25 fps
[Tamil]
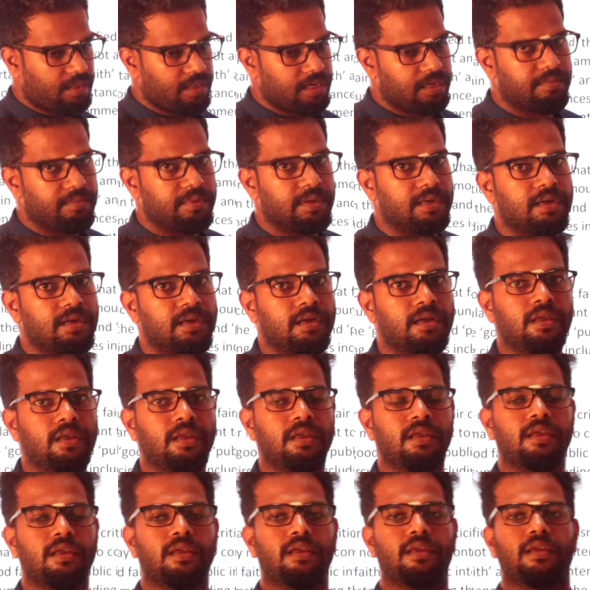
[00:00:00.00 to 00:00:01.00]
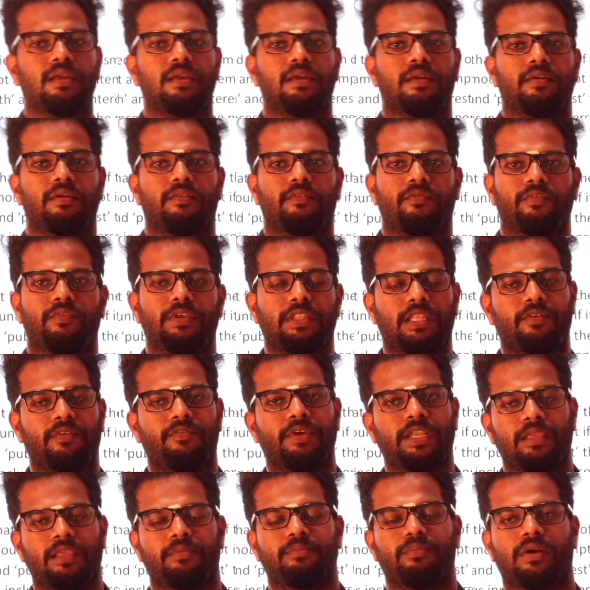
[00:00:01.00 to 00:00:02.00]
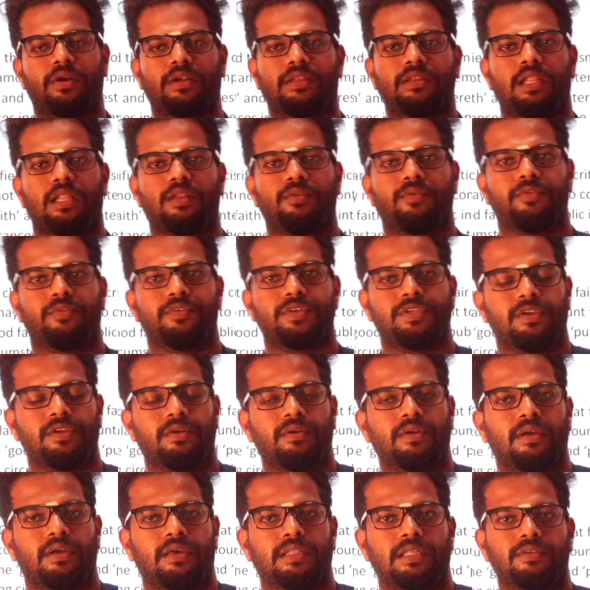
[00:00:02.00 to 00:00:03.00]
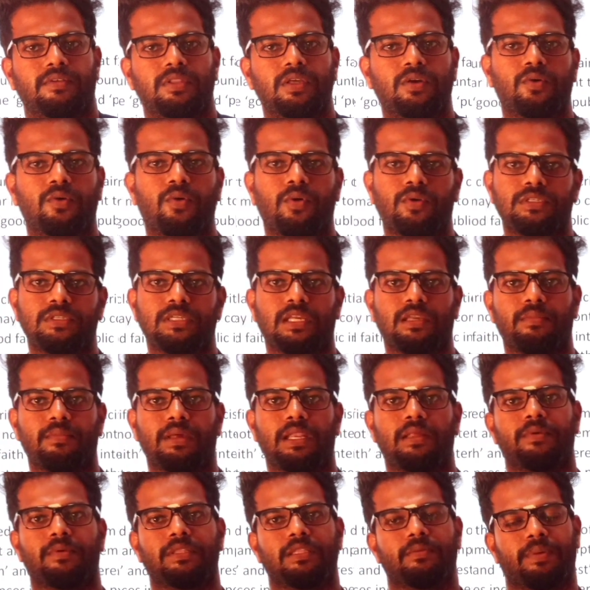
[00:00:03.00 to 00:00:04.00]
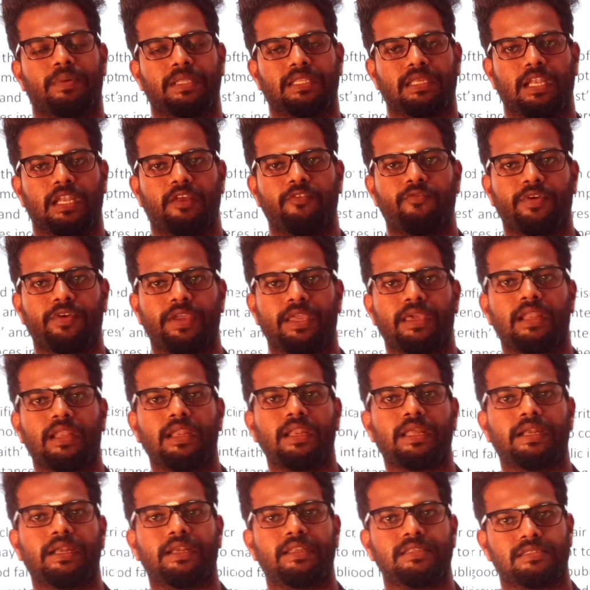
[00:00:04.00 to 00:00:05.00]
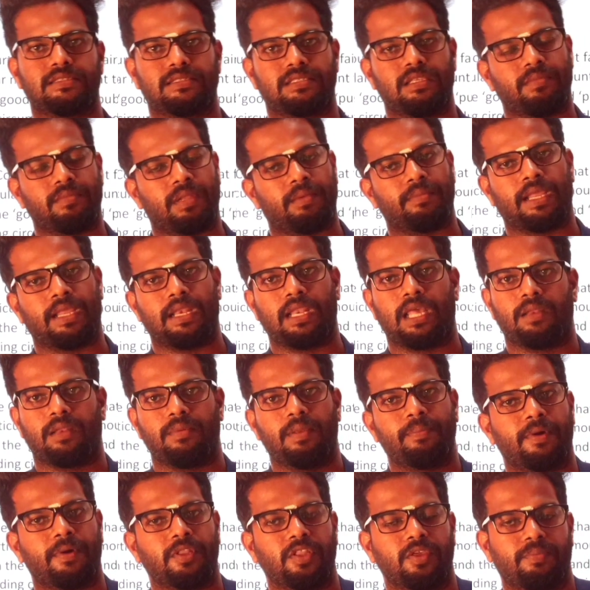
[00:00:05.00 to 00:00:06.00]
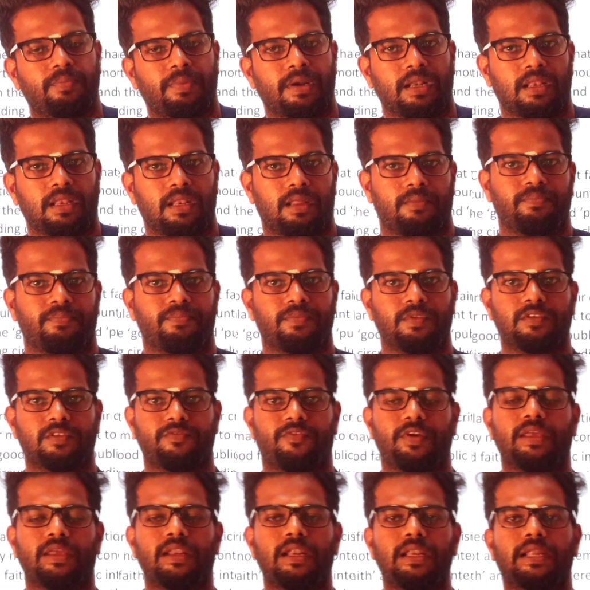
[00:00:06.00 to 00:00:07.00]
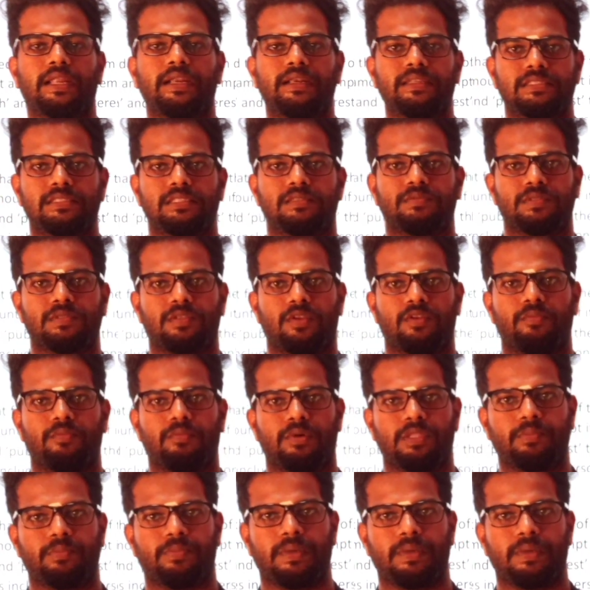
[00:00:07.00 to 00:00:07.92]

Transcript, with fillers: நம்ம இது வெரி இம்பார்ட்டண்டான ஒரு விஷயம் அதாவது கோர்ட்டுக்கு மேலே வந்து பார்த்தீங்கன்னா ஃபேரான கிரிட்டிசிசம் நம்ம எல்லாருமே பதிவு பண்ணலாம் ஃபேரான கிரிட்டிசிசம் சொல்லும்போது